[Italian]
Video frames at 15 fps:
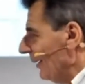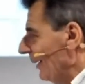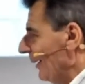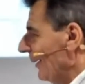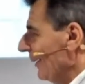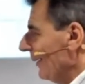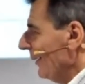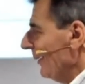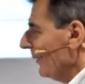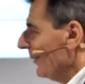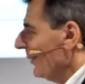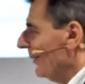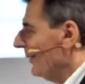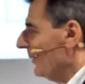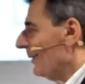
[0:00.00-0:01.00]
e,
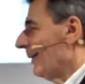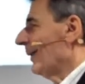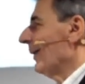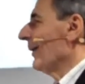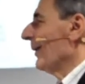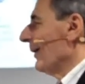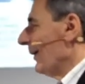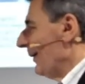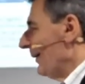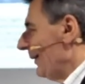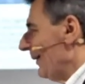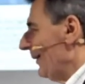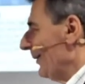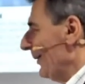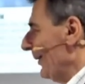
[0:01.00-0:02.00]

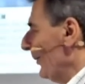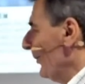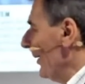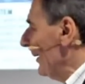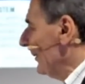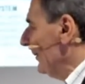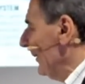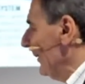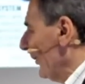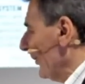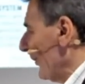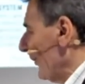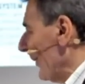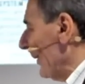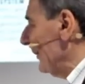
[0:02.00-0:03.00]
e, e guardi cosa fa